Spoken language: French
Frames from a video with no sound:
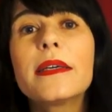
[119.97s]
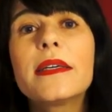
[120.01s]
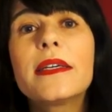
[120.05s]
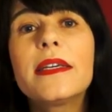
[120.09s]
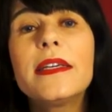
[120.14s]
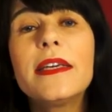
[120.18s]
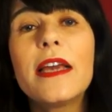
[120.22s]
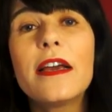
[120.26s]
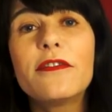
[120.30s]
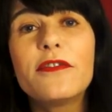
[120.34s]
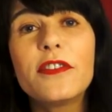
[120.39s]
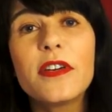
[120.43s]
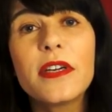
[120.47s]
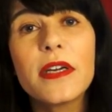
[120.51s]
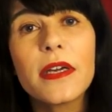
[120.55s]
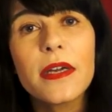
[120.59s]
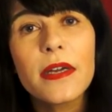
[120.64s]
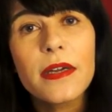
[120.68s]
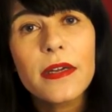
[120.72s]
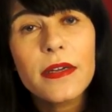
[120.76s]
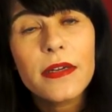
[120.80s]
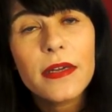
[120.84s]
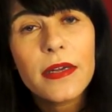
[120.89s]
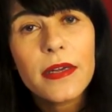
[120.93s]
qui
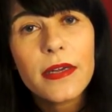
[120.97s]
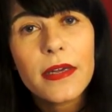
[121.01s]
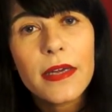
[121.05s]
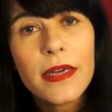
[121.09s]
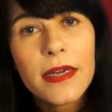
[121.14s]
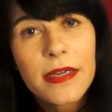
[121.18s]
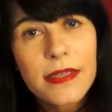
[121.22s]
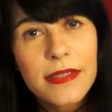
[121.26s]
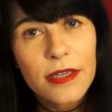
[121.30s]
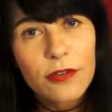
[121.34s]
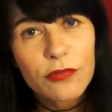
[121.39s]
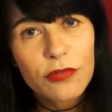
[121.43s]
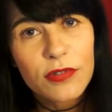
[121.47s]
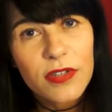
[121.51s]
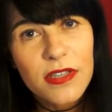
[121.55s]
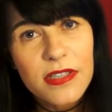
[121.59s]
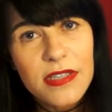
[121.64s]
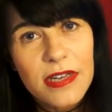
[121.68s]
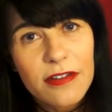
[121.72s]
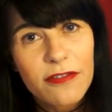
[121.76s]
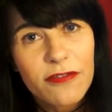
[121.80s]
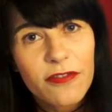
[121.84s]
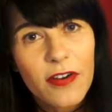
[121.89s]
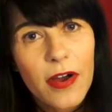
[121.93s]
avait
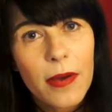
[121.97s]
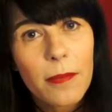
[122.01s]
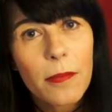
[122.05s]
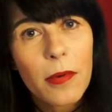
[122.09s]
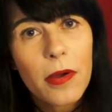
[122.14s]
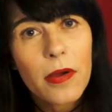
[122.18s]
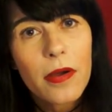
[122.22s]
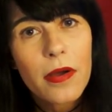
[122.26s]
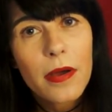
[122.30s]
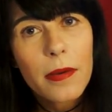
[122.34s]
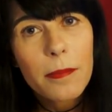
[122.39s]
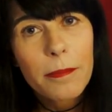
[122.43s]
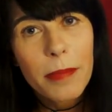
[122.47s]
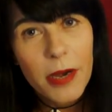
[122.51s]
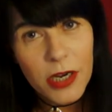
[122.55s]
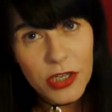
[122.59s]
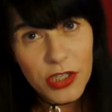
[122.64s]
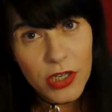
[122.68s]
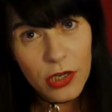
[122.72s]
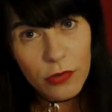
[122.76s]
exécuté sa femme par